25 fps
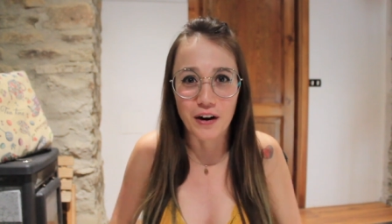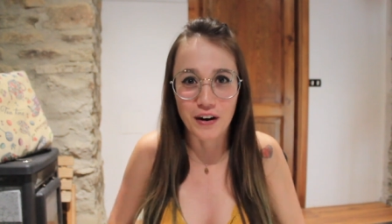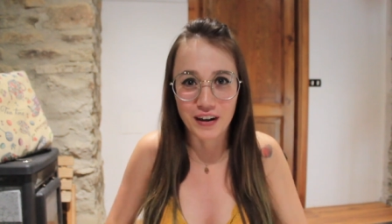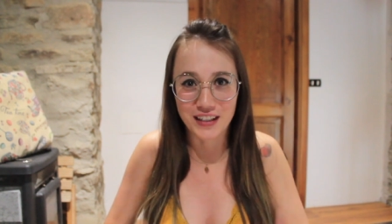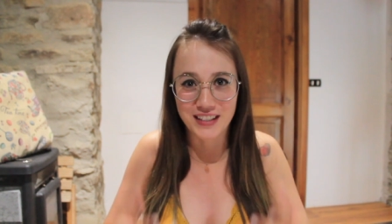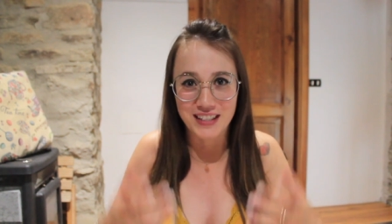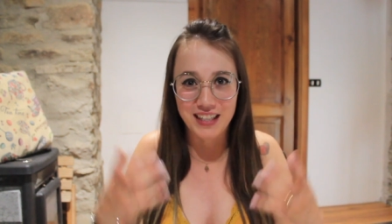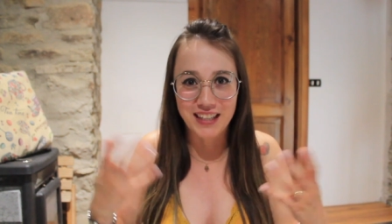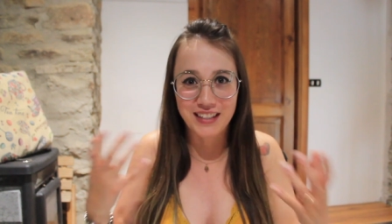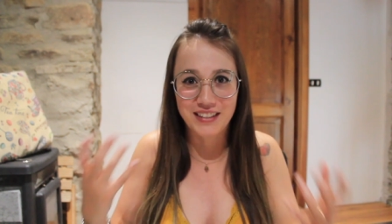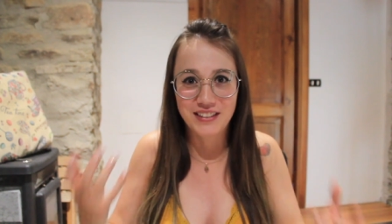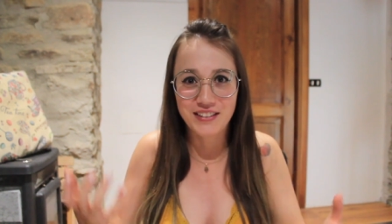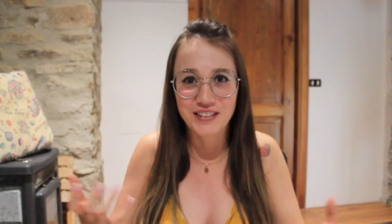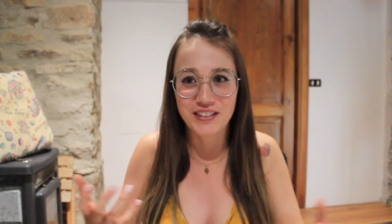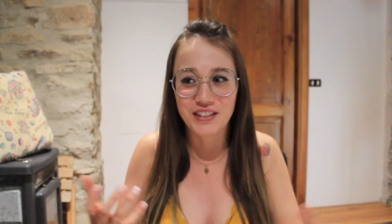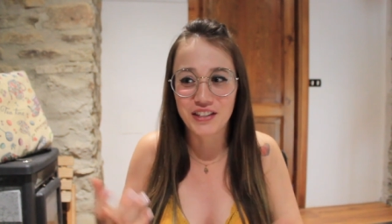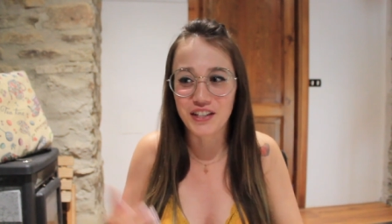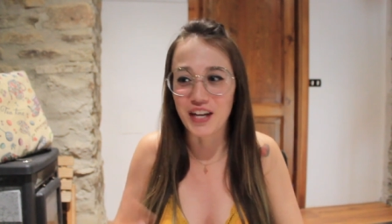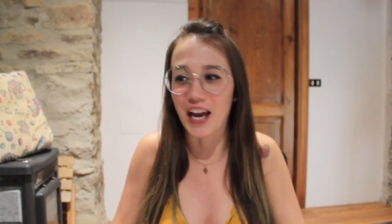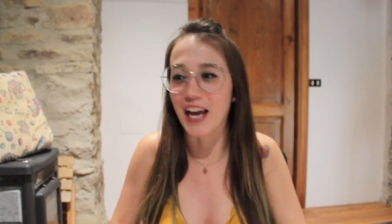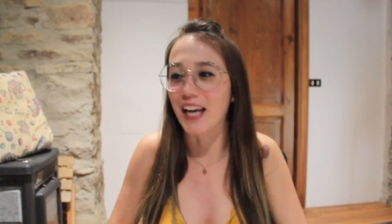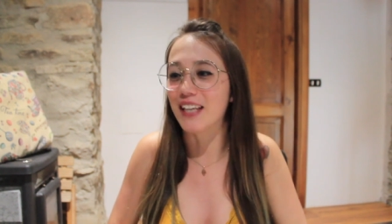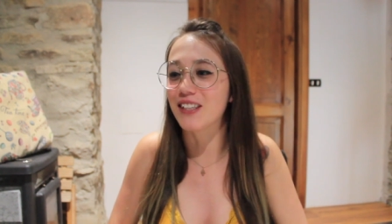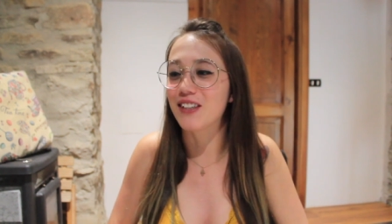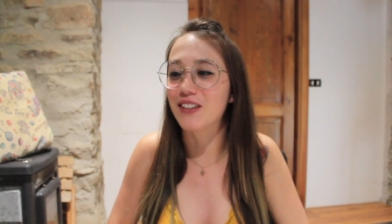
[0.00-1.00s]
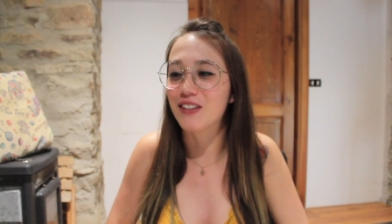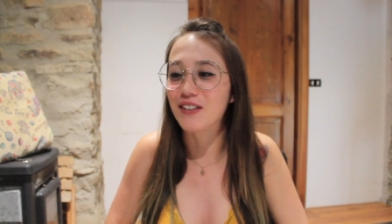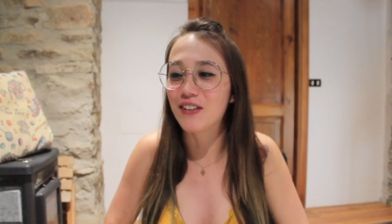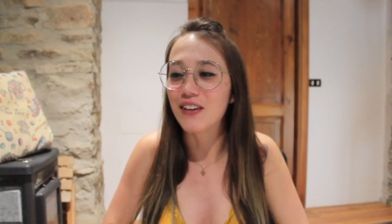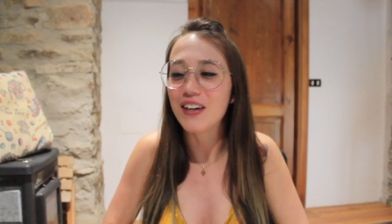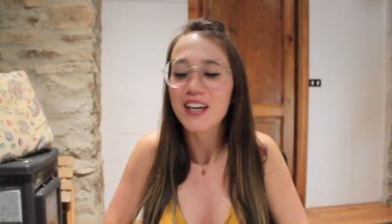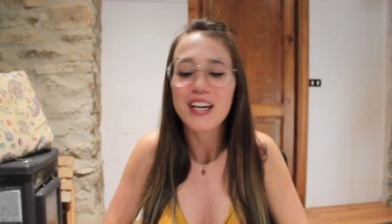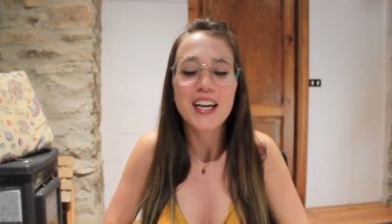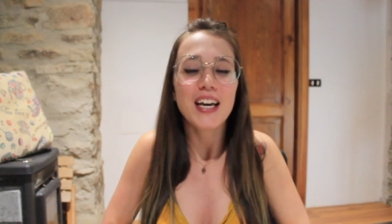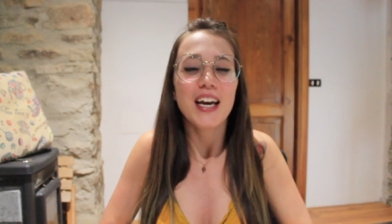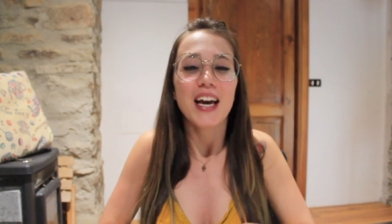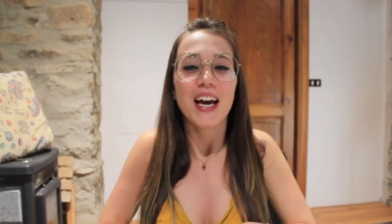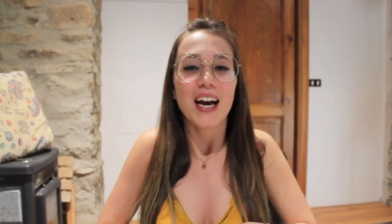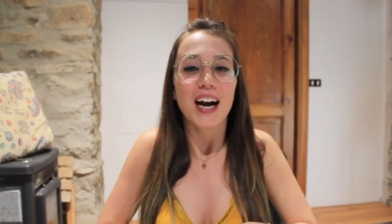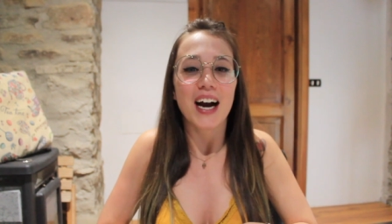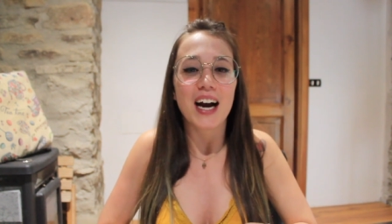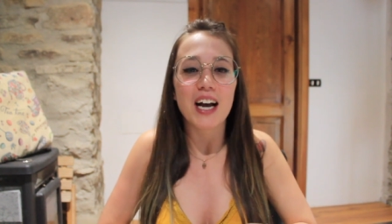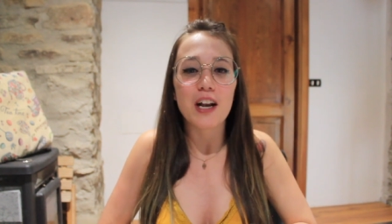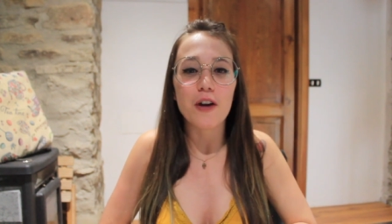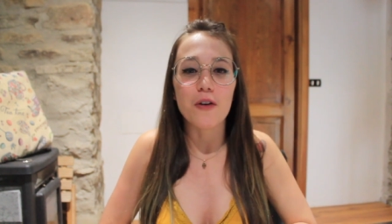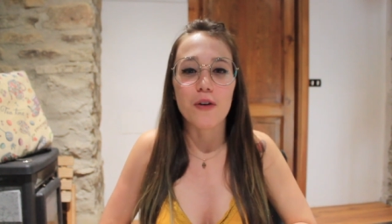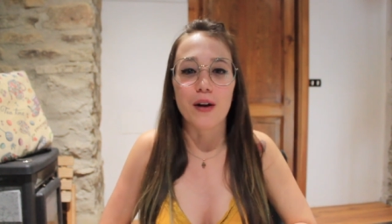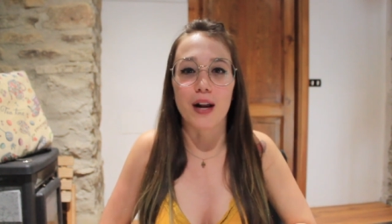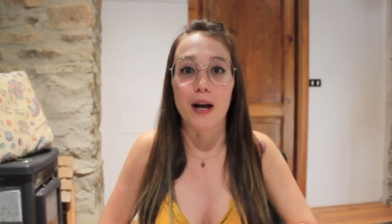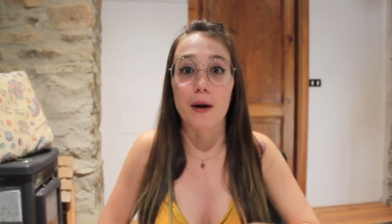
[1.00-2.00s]
cose succedono.
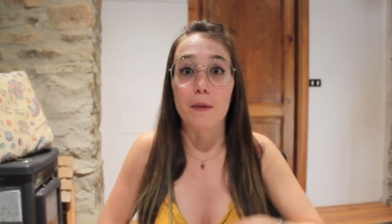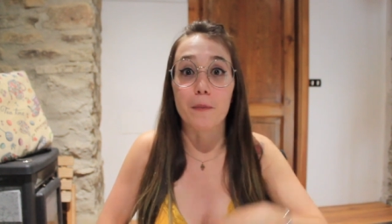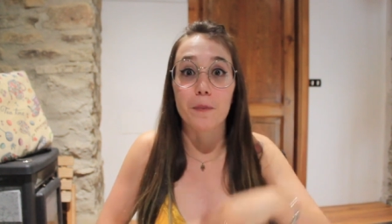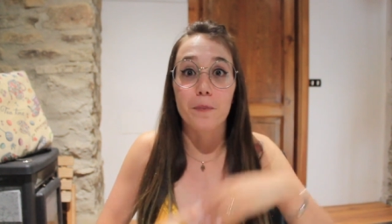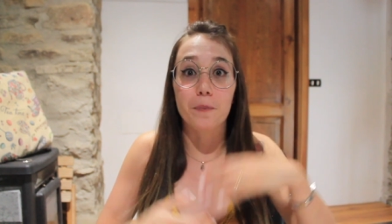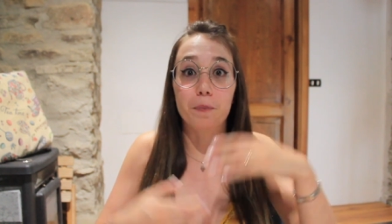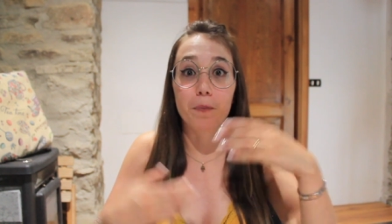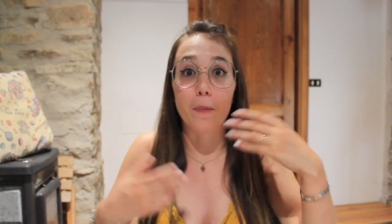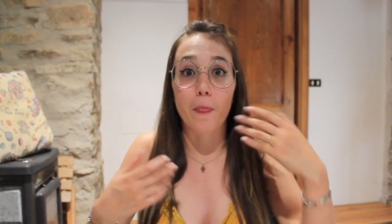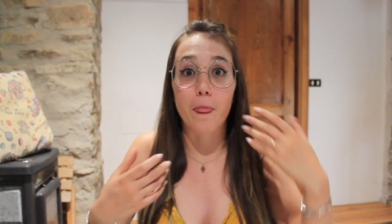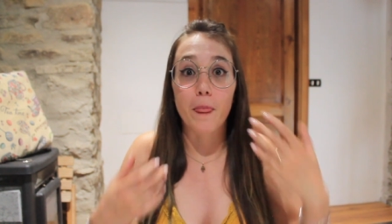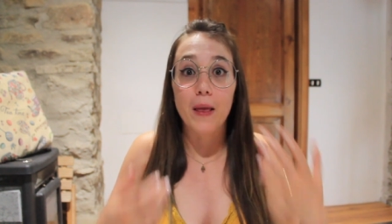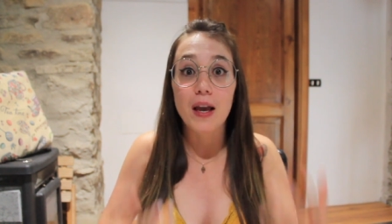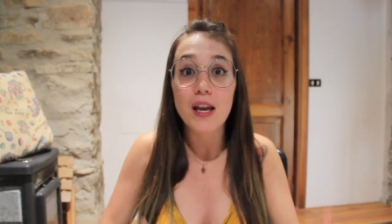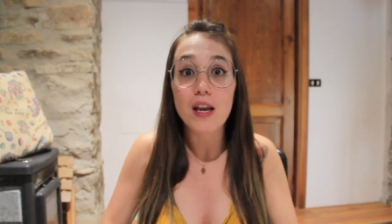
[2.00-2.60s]
Allora, mm,